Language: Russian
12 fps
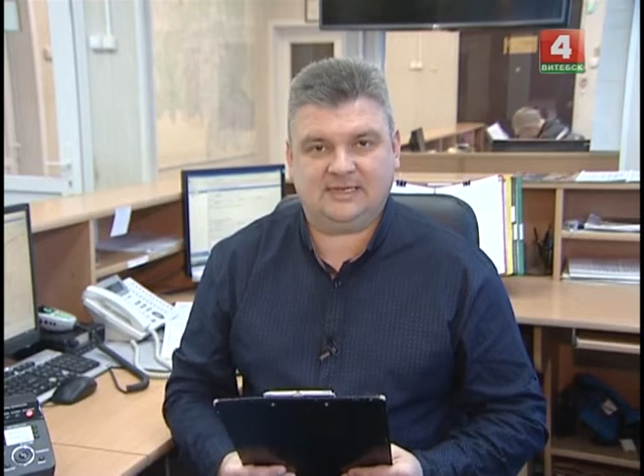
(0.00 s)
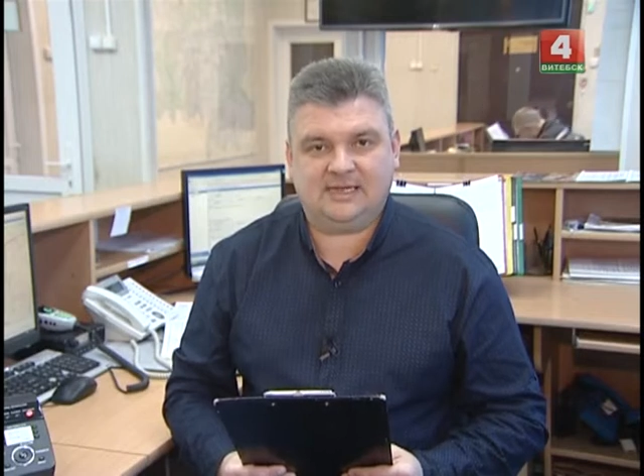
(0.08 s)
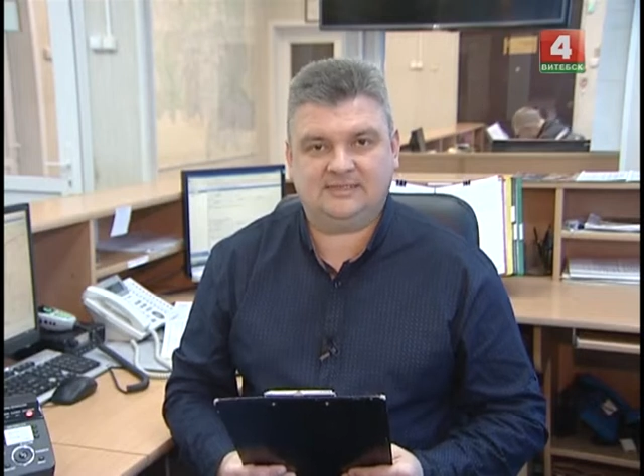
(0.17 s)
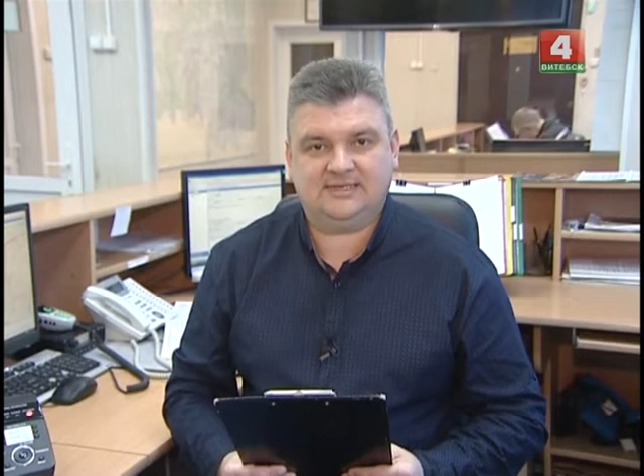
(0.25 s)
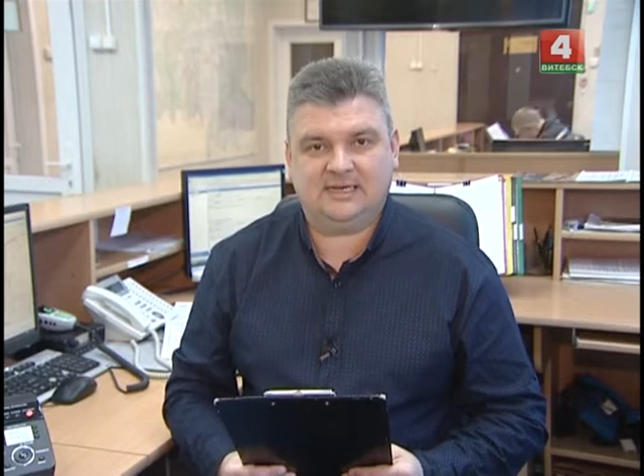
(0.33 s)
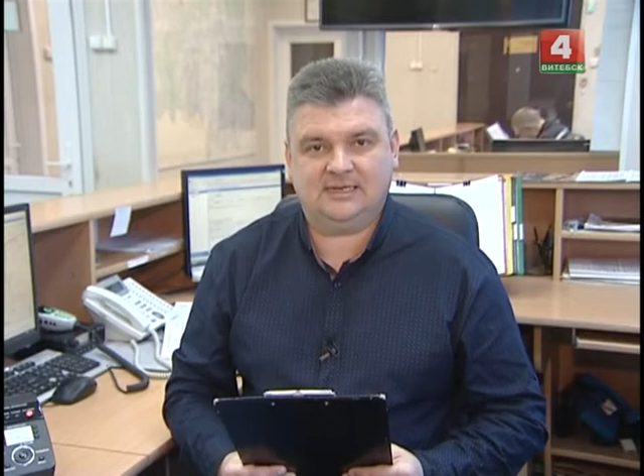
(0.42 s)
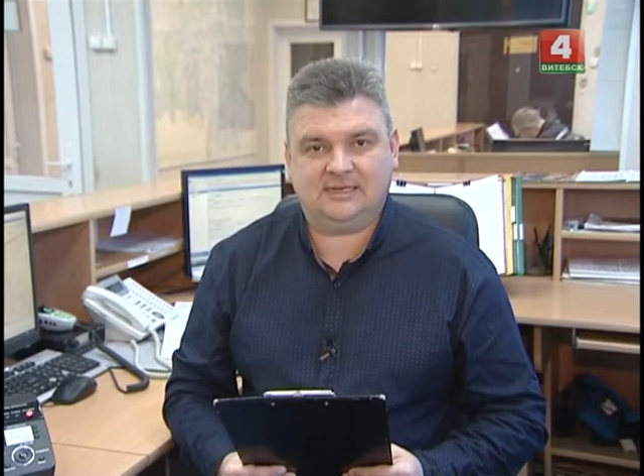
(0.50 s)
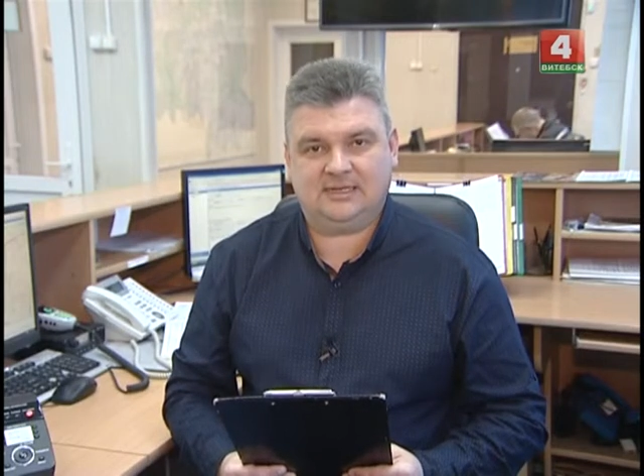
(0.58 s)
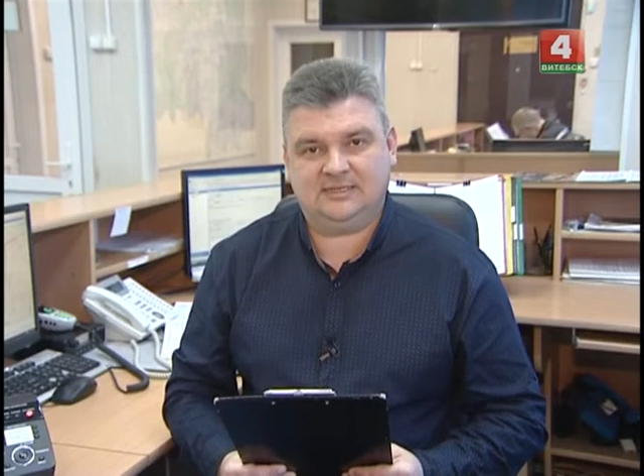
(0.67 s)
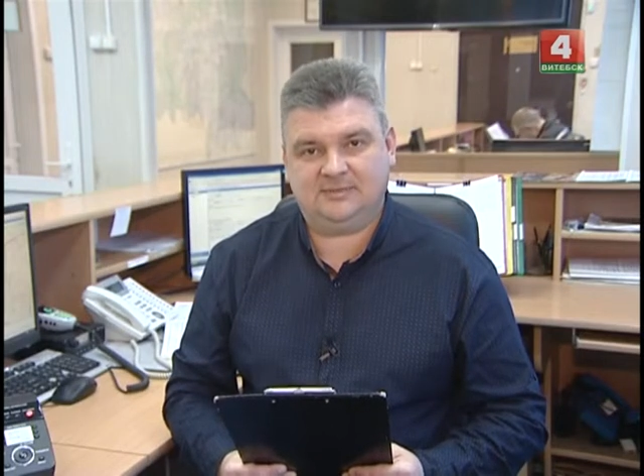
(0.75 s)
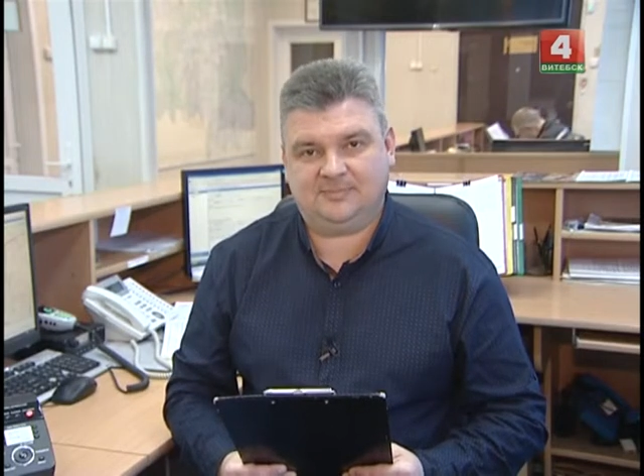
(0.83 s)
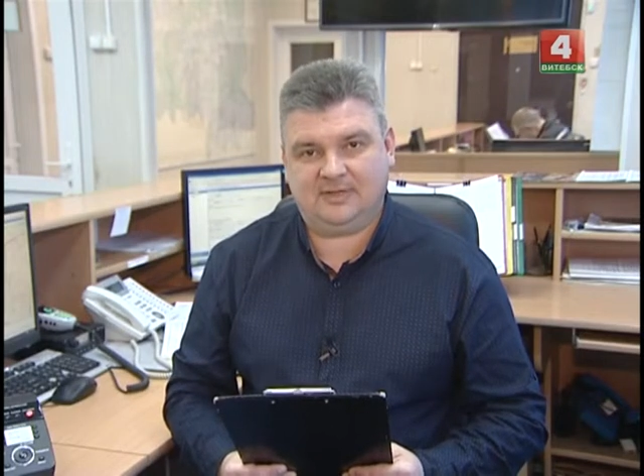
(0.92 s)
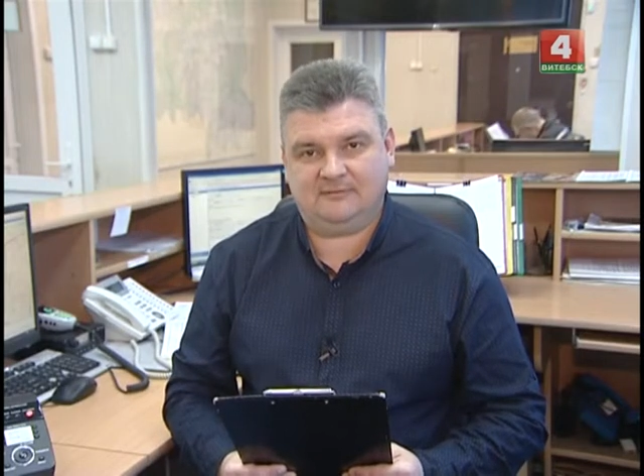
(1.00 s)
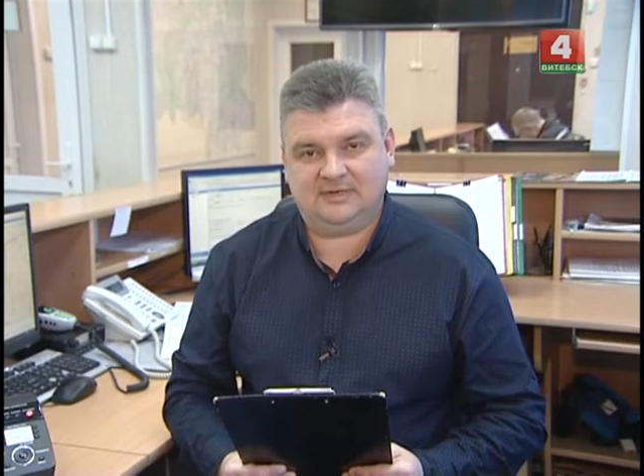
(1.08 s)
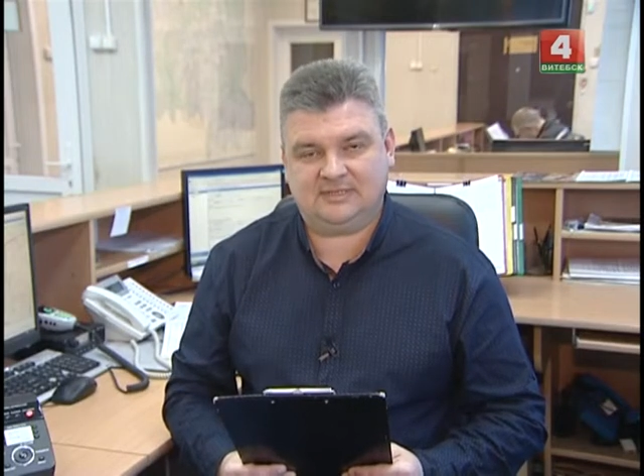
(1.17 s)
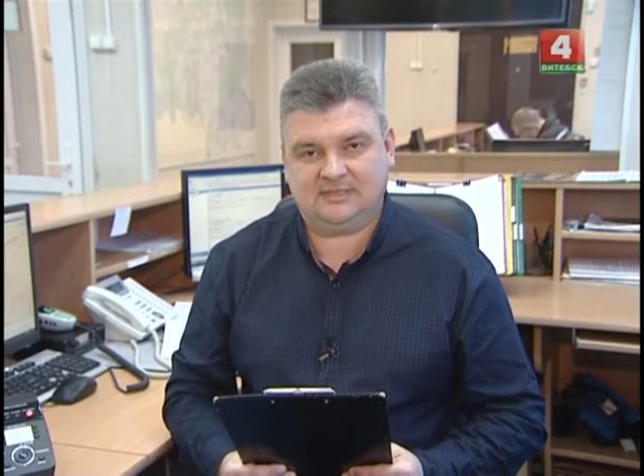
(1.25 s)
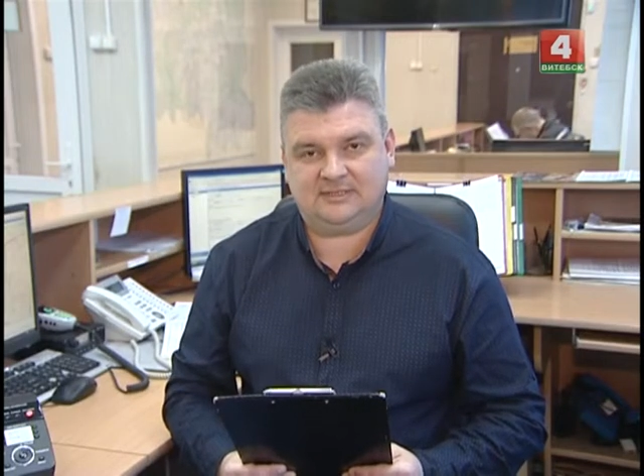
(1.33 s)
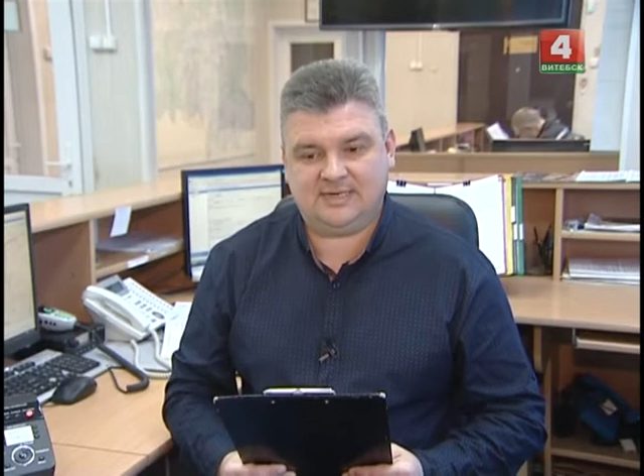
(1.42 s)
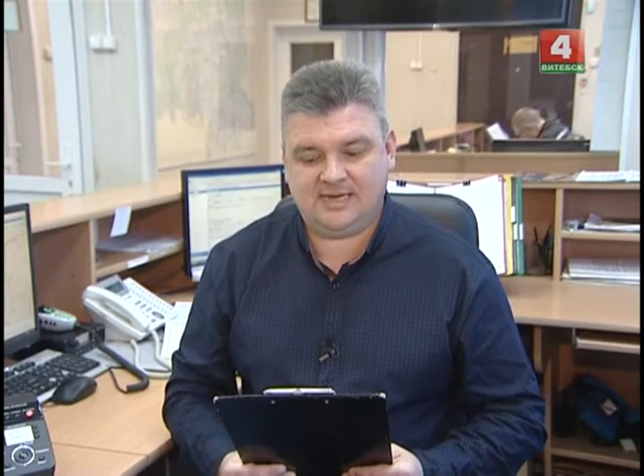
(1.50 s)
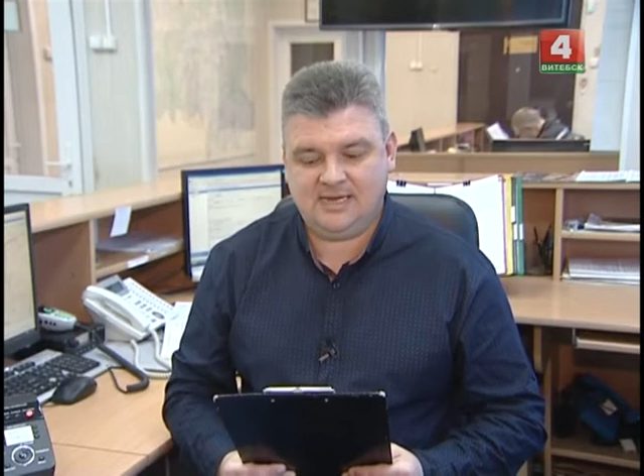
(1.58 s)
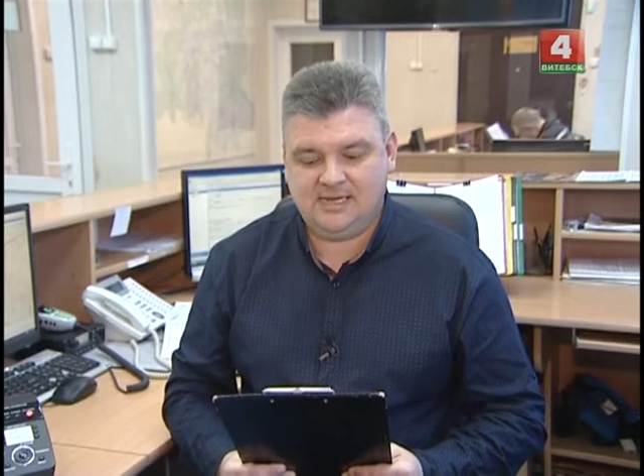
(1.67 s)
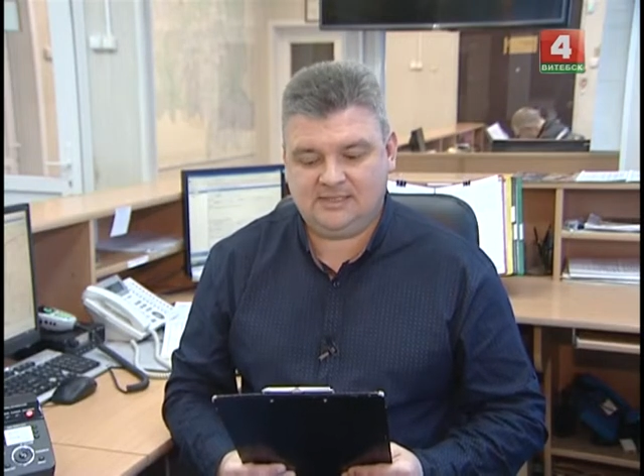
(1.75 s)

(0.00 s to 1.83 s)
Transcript: котельных и тепловых сетей